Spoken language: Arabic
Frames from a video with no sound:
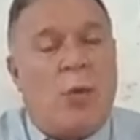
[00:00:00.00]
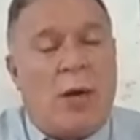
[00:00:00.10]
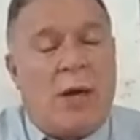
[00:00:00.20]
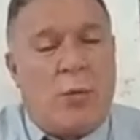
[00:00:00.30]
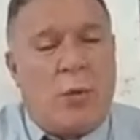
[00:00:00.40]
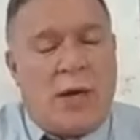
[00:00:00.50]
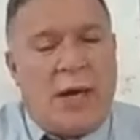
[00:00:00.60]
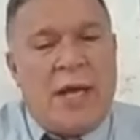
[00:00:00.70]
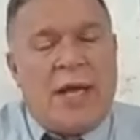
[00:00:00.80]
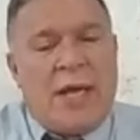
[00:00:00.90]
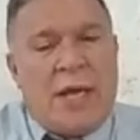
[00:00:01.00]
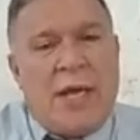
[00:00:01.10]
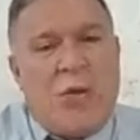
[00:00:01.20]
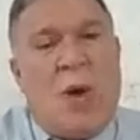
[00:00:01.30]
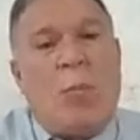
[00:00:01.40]
و, و, و
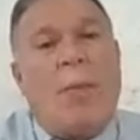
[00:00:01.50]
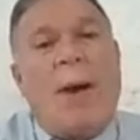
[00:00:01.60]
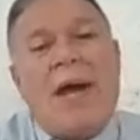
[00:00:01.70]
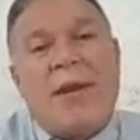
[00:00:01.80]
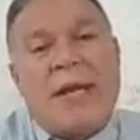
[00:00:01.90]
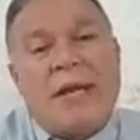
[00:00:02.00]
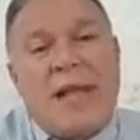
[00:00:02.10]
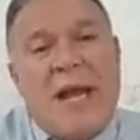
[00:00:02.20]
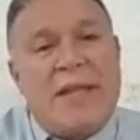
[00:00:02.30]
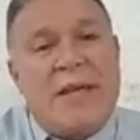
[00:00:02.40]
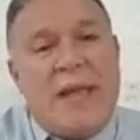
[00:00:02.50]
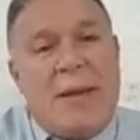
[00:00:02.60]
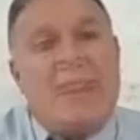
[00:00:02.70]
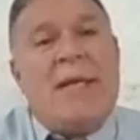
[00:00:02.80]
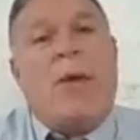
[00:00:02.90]
ومباركة هذه
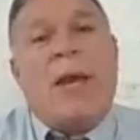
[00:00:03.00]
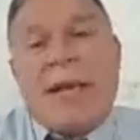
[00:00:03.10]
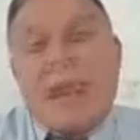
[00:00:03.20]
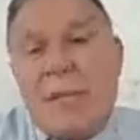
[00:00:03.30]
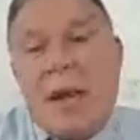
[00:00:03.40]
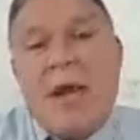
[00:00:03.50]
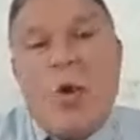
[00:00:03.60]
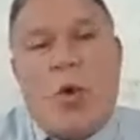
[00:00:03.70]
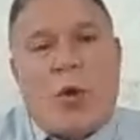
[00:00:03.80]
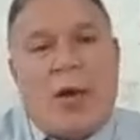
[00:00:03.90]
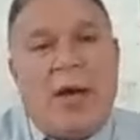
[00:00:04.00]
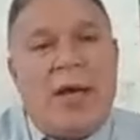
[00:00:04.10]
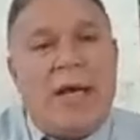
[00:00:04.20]
العملية ولكن مرة أخرى